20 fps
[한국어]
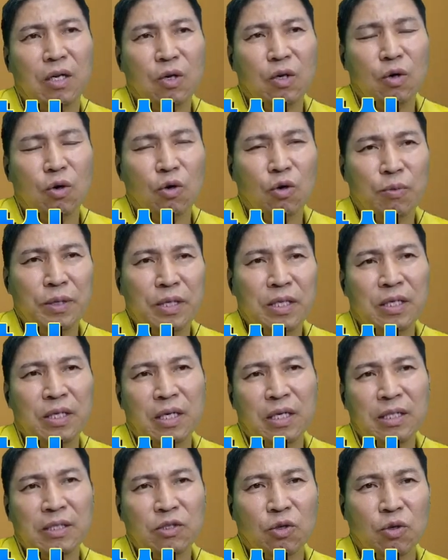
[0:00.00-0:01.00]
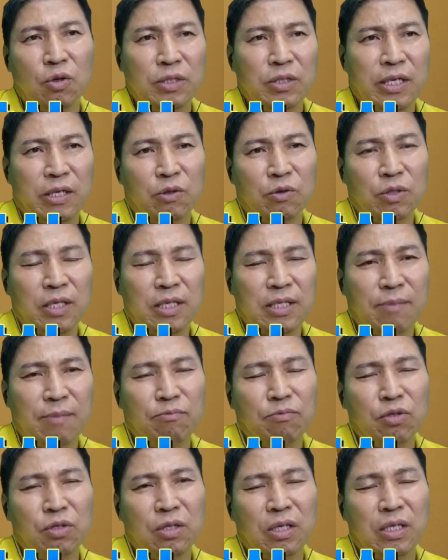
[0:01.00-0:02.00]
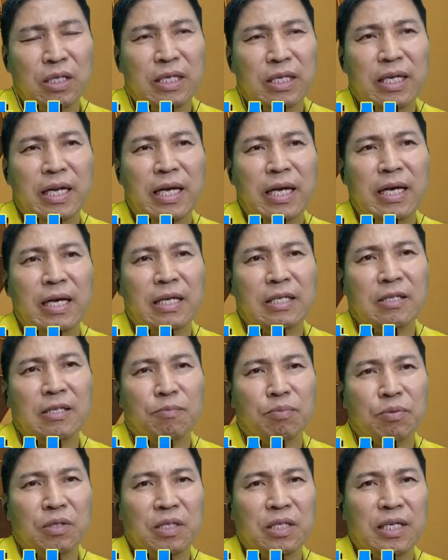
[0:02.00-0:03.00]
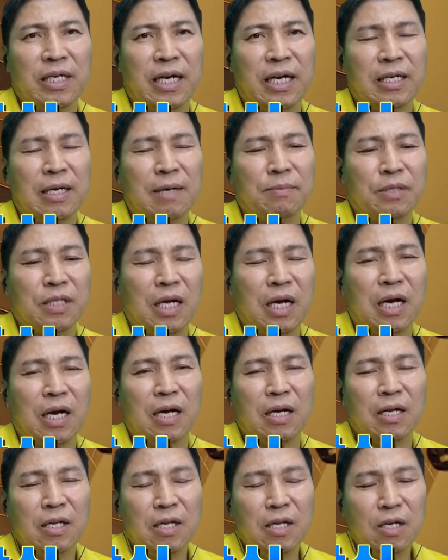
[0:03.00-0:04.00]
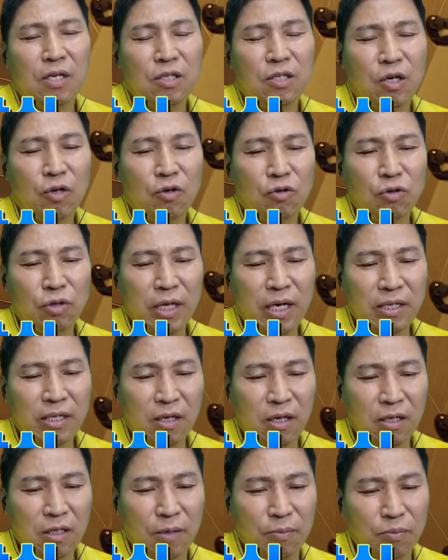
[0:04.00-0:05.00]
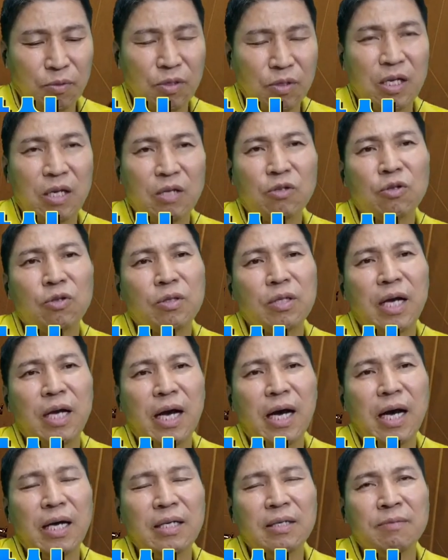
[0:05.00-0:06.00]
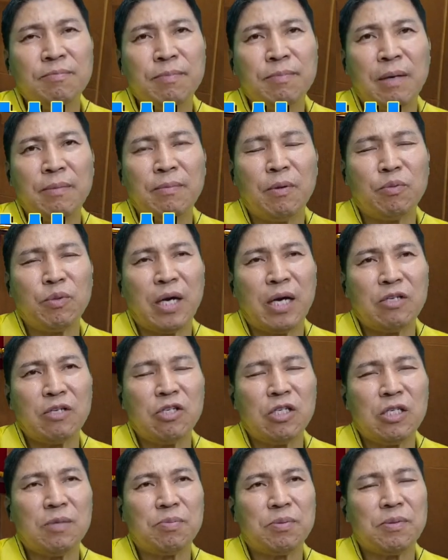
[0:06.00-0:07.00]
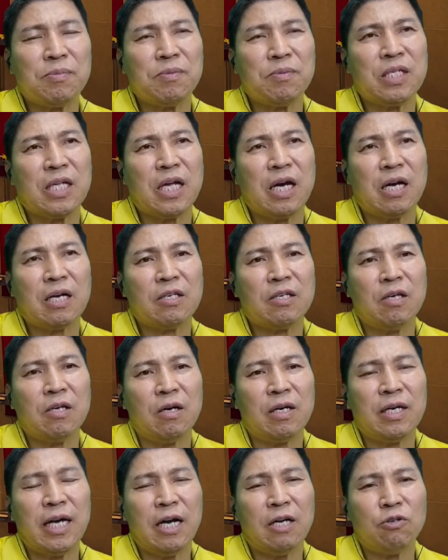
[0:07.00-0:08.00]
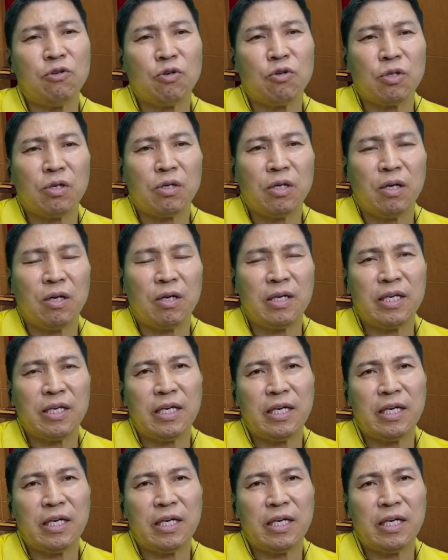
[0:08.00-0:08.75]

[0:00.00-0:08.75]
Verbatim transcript: 오빈역도 자동차 3분 거리 이내에 접근이 가능합니다. 서울에서 접근해도 하는 방법도 아주 쉽습니다. 경강로죠. 경기